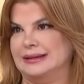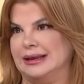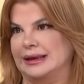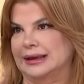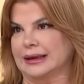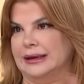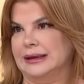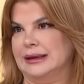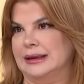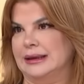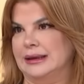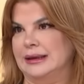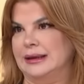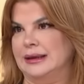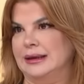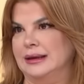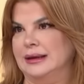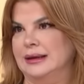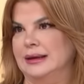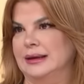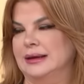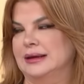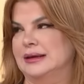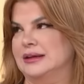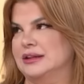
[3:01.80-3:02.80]
de
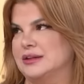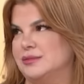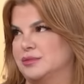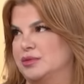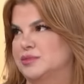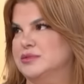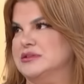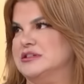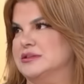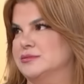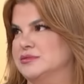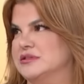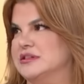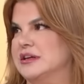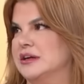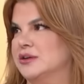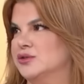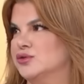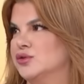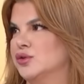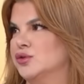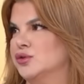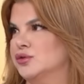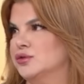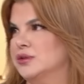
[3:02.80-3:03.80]
şimdi bizim
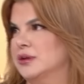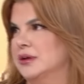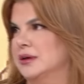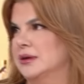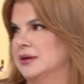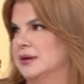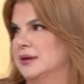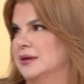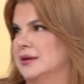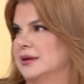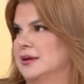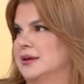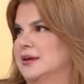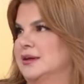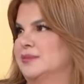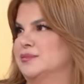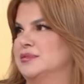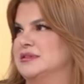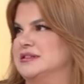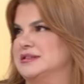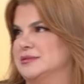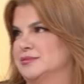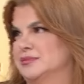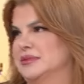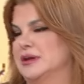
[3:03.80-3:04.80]
sektörde e,
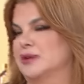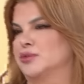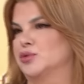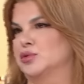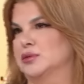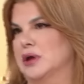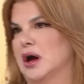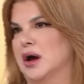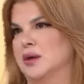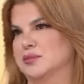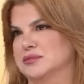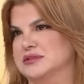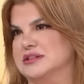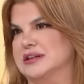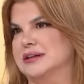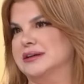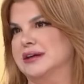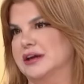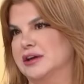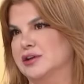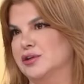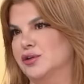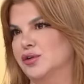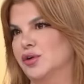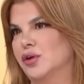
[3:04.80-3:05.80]
bizim de kulağımıza
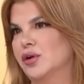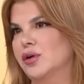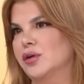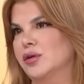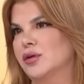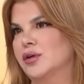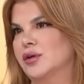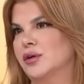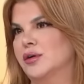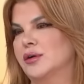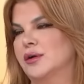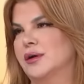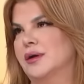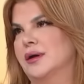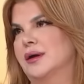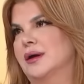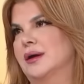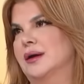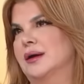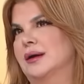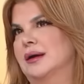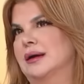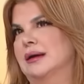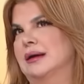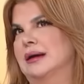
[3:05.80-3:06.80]
geliyor.
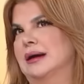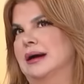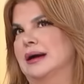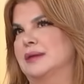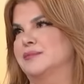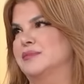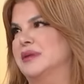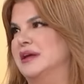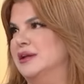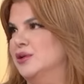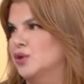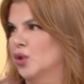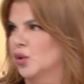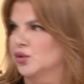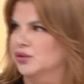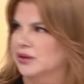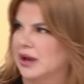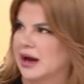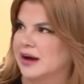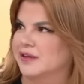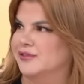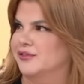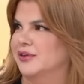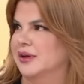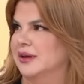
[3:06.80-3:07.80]
Hani
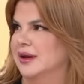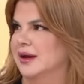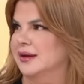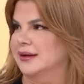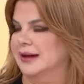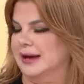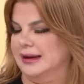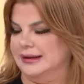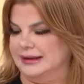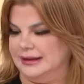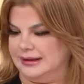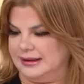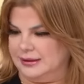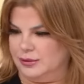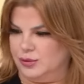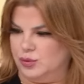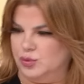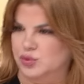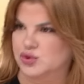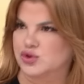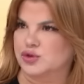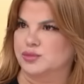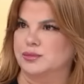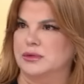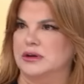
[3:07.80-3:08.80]
milyonlar falan yani
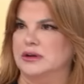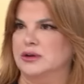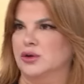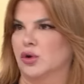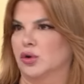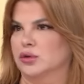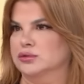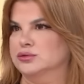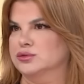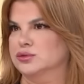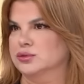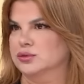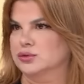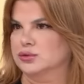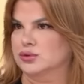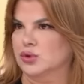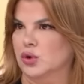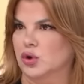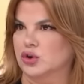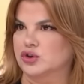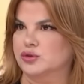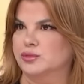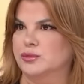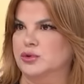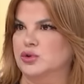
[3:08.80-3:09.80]
3 milyon,
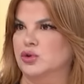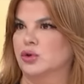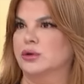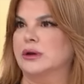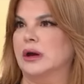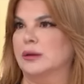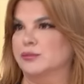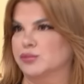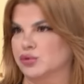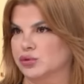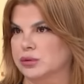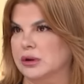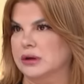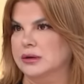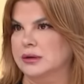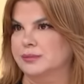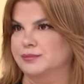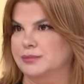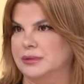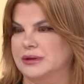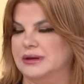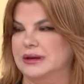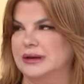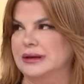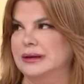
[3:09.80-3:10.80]
4 milyon yani bunlar
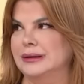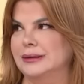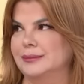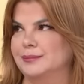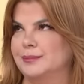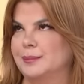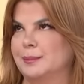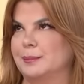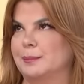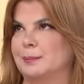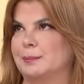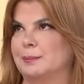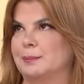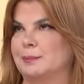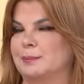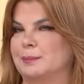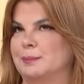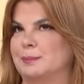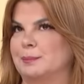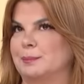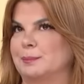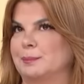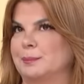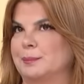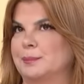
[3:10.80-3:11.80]
bile
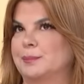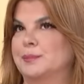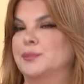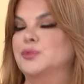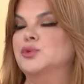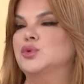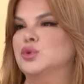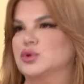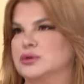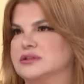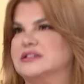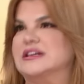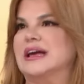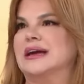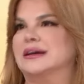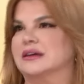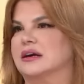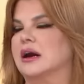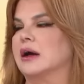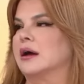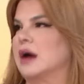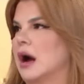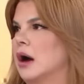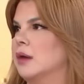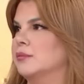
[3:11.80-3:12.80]
yüksek rakam. yüksek
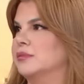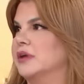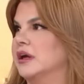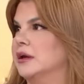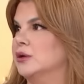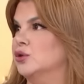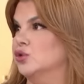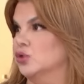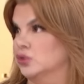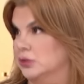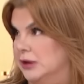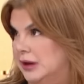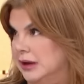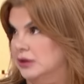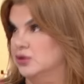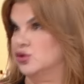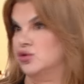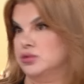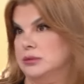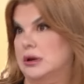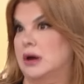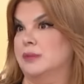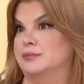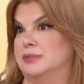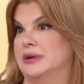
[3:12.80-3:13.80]
rakam geliyordu. Yani
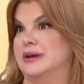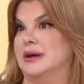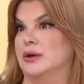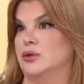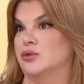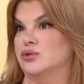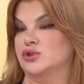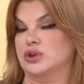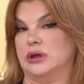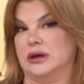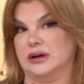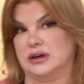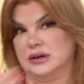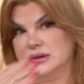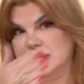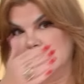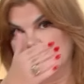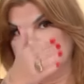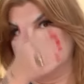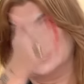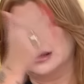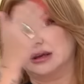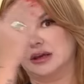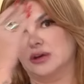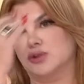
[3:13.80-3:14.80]
şundan bir ay önceye
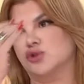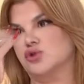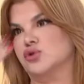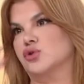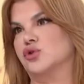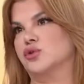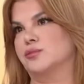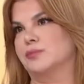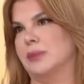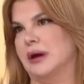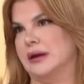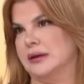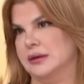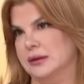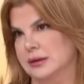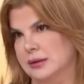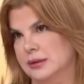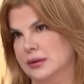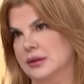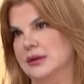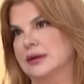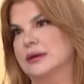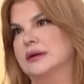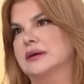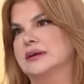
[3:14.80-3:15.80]
kadar ki geçiyorum ben
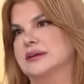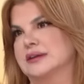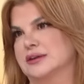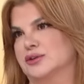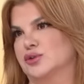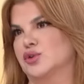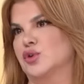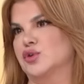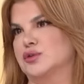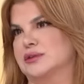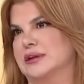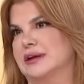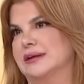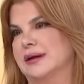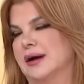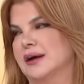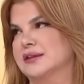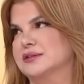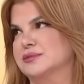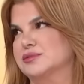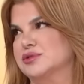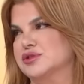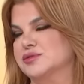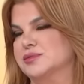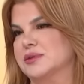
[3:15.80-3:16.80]
44'leri
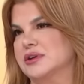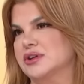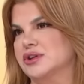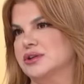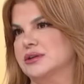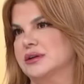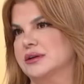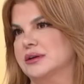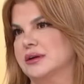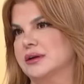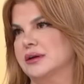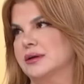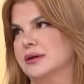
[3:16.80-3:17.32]
65'leri. En